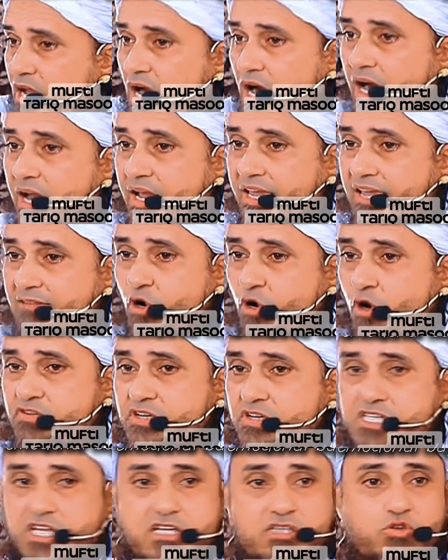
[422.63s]
हालांकि वो
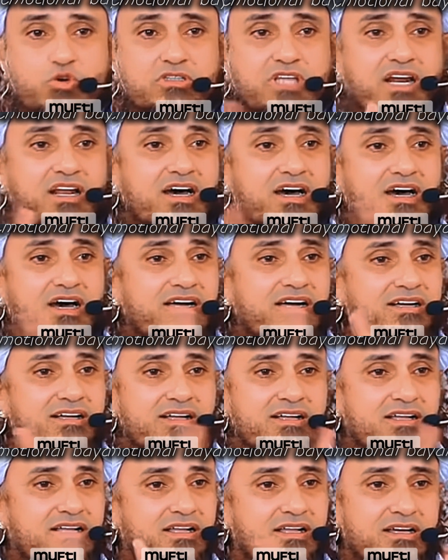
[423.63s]
ऑफिसर इसको तनख्वाह
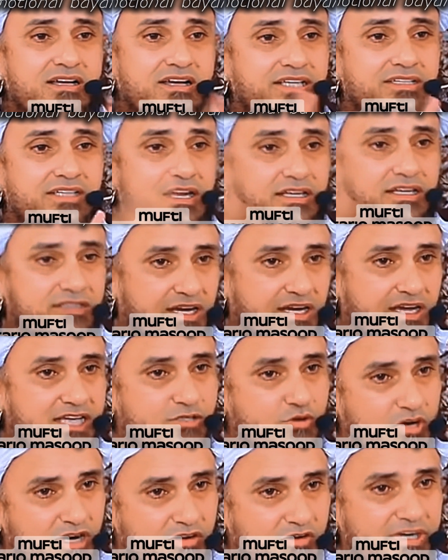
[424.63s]
नहीं दे रहा तनख्वाह
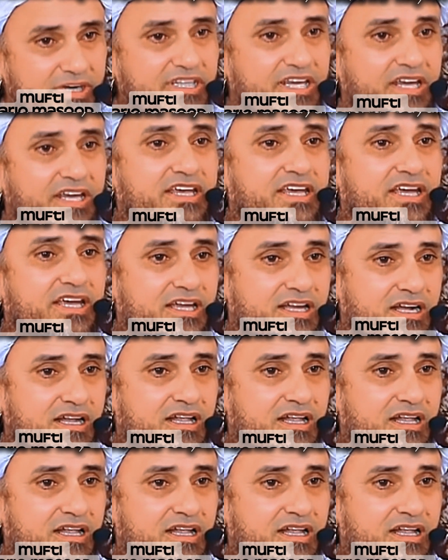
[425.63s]
इसको गवर्नमेंट दे रही है